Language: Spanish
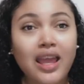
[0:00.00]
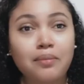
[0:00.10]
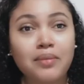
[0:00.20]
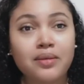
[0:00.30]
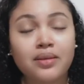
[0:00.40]

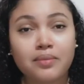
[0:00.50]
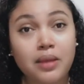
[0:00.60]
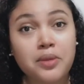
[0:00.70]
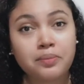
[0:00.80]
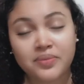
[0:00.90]
¿Qué me,
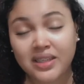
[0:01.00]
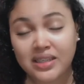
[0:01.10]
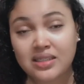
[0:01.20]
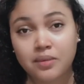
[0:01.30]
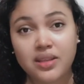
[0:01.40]

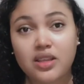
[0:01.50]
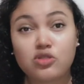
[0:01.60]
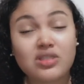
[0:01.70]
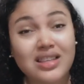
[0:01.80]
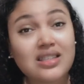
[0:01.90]
interesa a mí? De
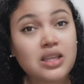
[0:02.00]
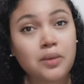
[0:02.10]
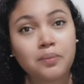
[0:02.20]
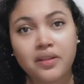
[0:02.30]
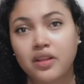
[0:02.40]
que ustedes
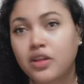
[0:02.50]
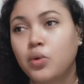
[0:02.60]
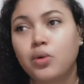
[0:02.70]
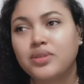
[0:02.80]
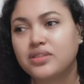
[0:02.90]
siempre dejen
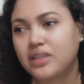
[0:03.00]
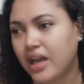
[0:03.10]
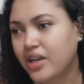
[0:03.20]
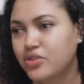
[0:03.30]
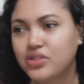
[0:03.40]
un
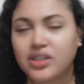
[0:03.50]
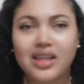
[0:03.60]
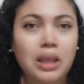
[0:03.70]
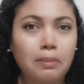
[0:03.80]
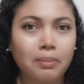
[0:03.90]
comentario, si
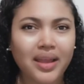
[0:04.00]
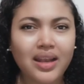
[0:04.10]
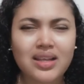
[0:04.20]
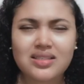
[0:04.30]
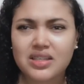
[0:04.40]
les da
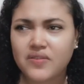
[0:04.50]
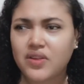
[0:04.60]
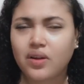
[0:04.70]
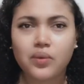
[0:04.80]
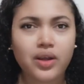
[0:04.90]
pena
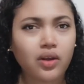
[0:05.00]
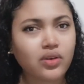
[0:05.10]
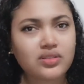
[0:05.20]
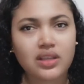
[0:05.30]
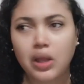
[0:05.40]
escribir alguna
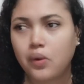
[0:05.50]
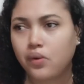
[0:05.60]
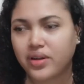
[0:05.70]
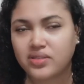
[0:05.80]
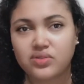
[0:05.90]
cosa, dejen
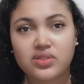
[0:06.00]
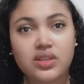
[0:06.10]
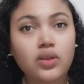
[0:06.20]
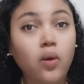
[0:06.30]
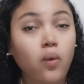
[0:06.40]
un
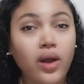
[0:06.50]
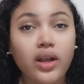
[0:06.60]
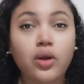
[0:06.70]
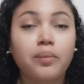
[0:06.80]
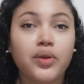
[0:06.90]
corazoncito o
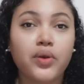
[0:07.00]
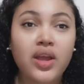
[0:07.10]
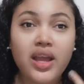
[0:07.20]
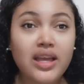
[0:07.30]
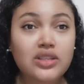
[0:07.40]
algo, pero
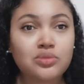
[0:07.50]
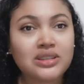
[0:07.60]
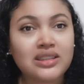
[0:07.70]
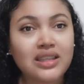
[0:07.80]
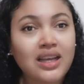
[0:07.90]
eso
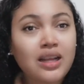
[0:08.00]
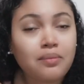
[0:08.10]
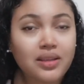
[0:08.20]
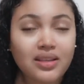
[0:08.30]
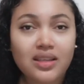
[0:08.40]
me indican
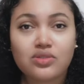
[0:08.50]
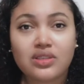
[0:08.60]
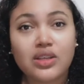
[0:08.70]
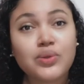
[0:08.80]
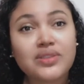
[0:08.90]
a mí de que
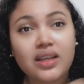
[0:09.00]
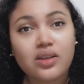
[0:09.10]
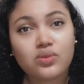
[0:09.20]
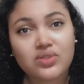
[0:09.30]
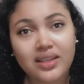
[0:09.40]
ustedes no
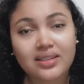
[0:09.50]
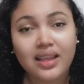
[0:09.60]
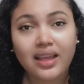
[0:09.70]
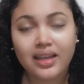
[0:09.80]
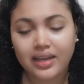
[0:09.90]
están
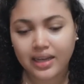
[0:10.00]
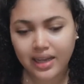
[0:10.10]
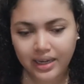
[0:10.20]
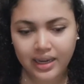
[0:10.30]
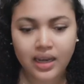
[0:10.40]
ausentes en el
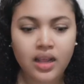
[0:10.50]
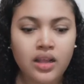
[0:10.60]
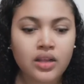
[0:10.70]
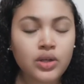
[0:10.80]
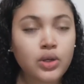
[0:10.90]
canal.
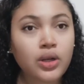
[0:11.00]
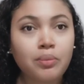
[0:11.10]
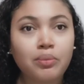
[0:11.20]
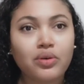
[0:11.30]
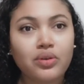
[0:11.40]
No
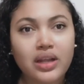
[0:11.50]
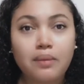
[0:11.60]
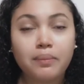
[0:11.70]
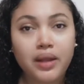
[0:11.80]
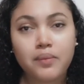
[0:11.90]
le puedo dar
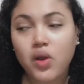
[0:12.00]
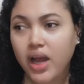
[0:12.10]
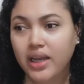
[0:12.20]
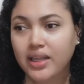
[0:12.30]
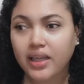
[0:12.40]
el premio
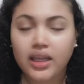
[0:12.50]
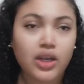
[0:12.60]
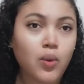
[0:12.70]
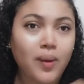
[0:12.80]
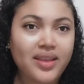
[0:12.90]
a alguien
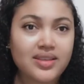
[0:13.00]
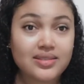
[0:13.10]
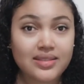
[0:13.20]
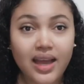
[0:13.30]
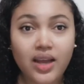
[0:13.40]
que no vaya a
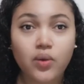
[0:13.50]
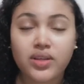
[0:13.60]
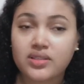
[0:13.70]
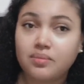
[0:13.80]
estar o que